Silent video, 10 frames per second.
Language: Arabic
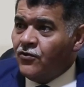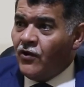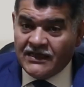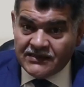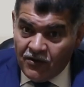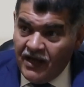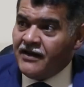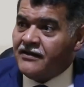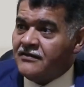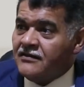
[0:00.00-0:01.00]
وهذا
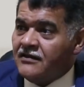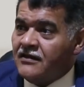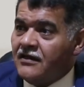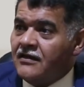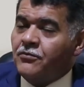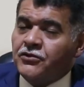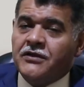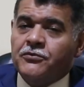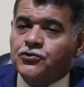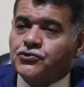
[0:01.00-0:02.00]
وارد لابد
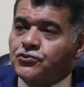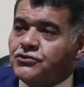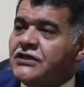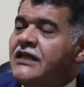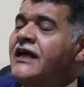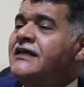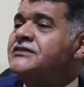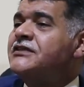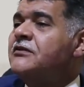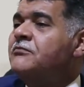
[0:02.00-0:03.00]
من نصوص
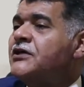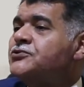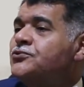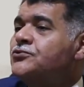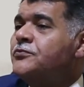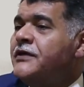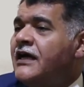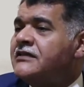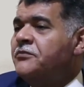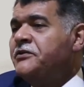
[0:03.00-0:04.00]
ليس المقصود
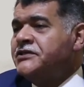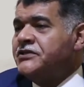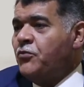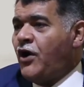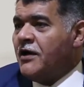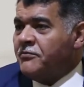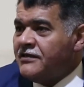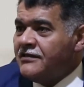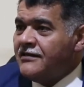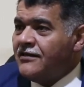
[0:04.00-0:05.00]
بها تمييز المحامي
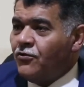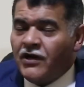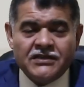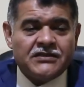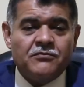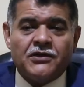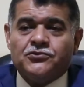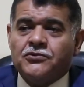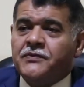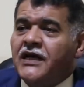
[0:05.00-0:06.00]
وليس
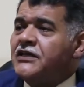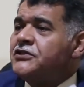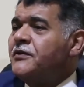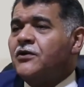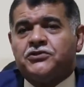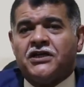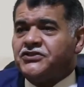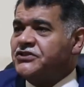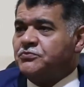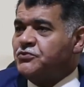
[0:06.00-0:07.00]
المقصود بها اعتباره
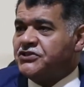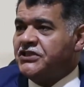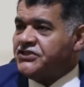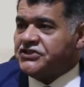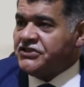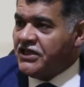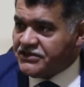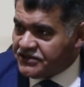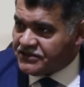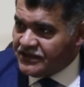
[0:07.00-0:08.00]
شخص
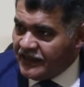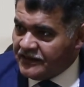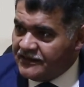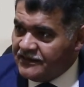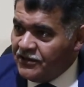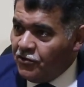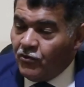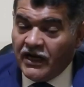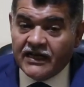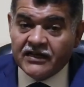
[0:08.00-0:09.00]
استثنائي
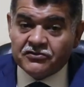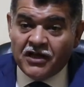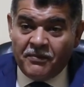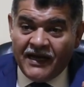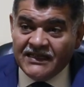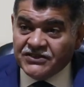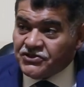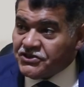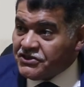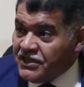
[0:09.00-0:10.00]
ولكن الطابع
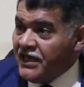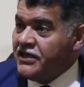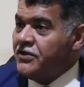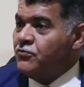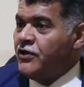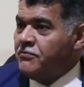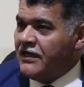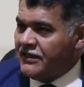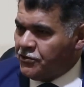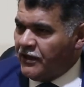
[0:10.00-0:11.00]
الاستثنائي للمهمة
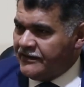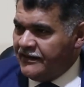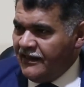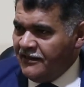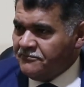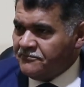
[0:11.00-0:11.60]
التي يؤديها